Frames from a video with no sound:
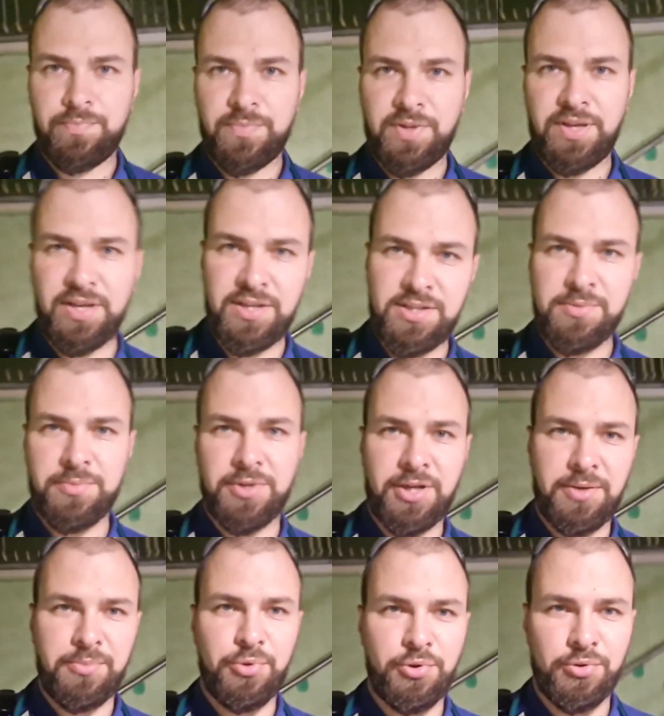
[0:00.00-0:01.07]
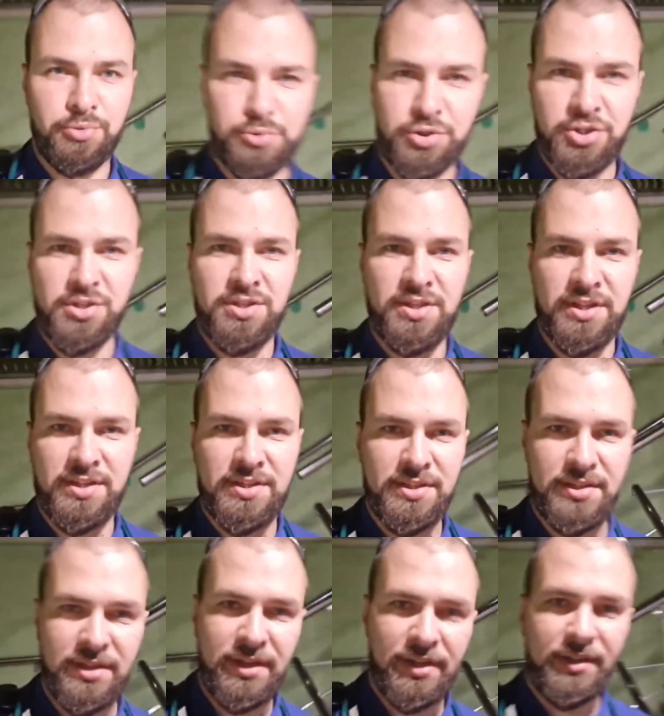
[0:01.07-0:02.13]
Едем к ребенку
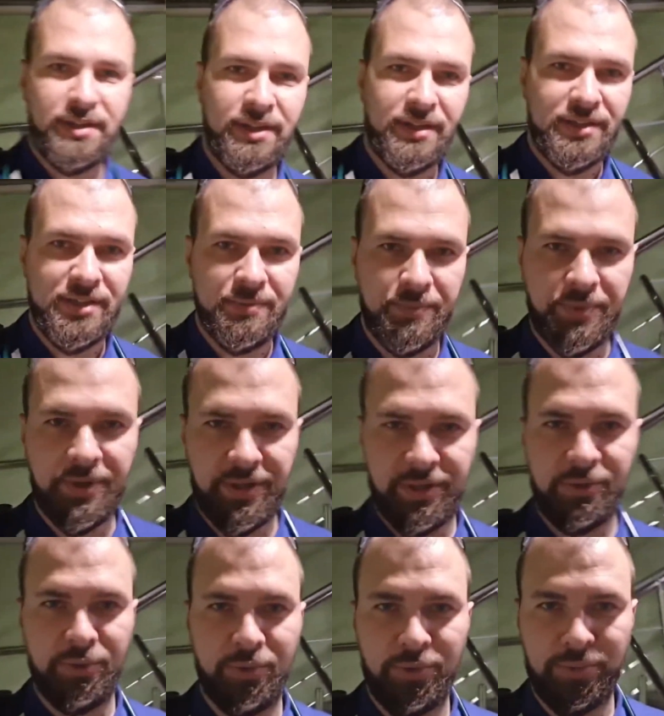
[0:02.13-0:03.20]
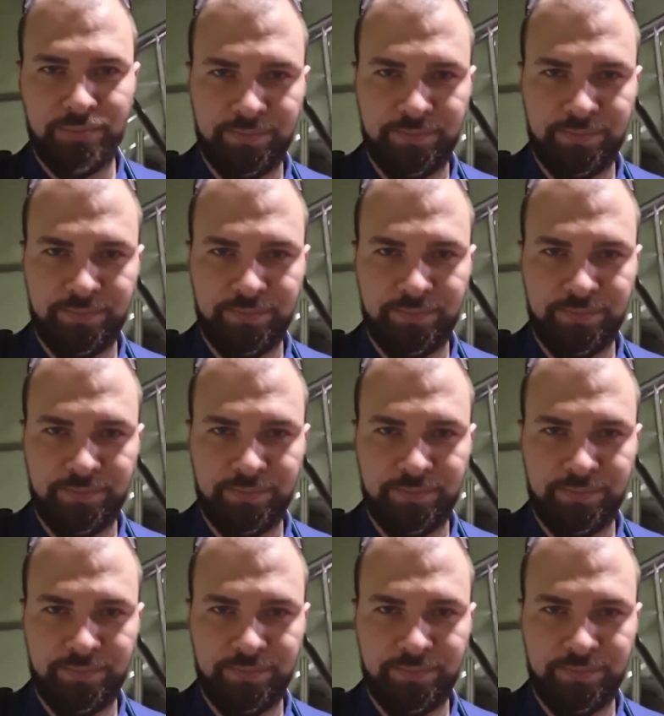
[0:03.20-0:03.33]
16 лет на температуру.